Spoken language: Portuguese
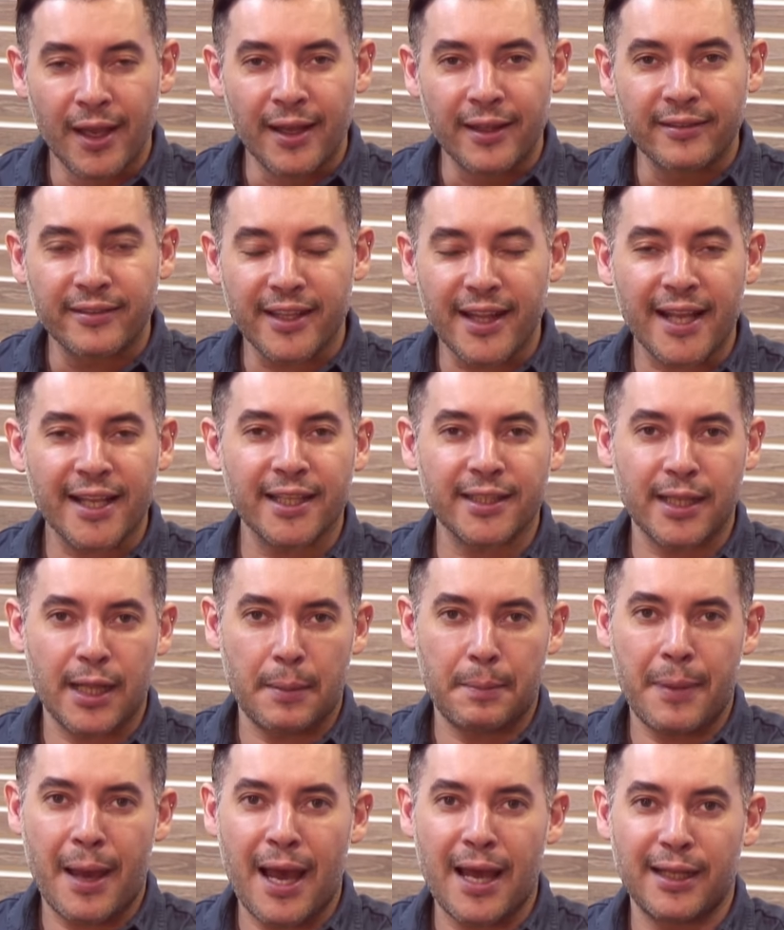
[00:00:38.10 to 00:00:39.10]
Será que
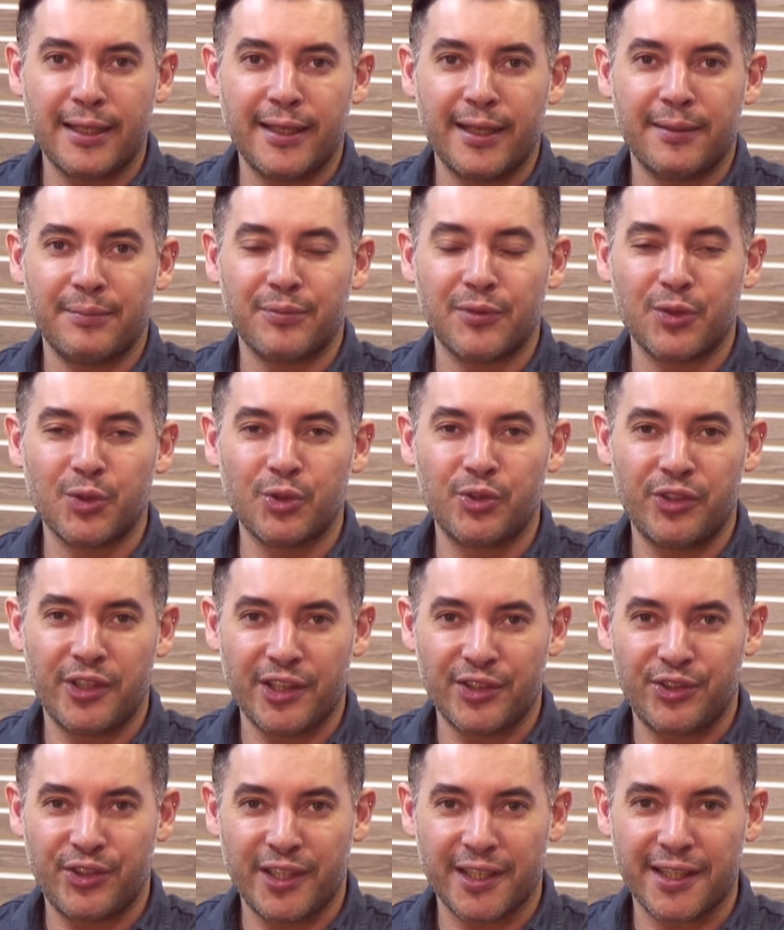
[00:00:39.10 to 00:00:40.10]
atrapalha no
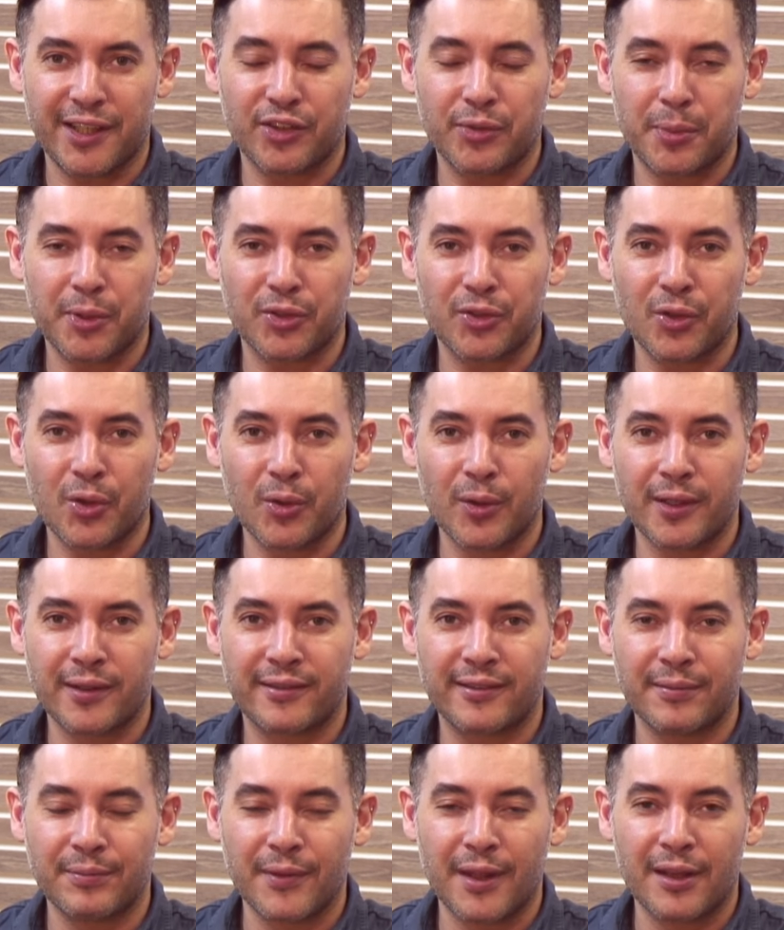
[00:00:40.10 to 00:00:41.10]
dia a dia das
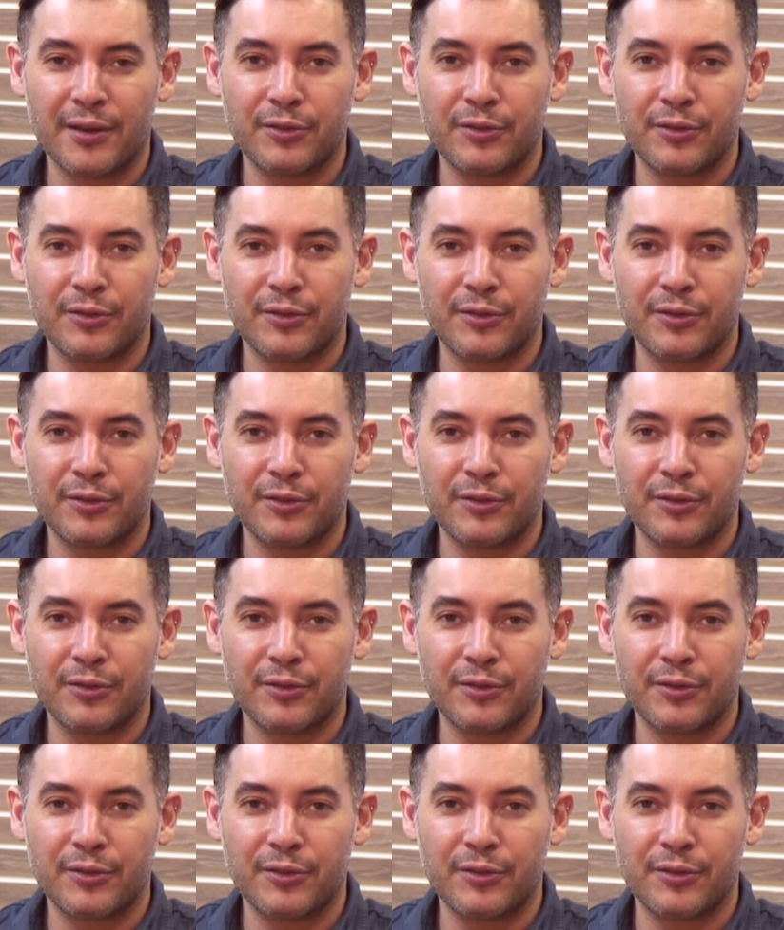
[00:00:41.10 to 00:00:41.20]
pessoas?